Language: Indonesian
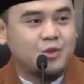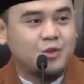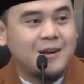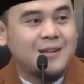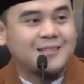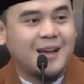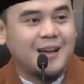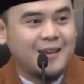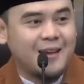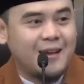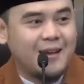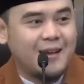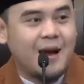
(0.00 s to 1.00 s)
cuman
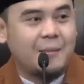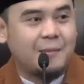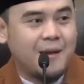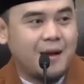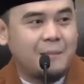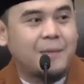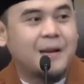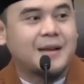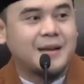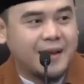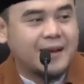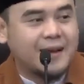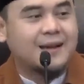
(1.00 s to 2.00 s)
sayang apa
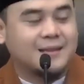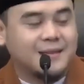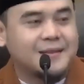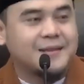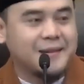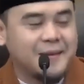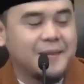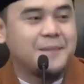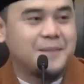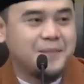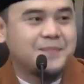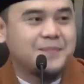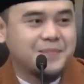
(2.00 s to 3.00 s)
pendek katanya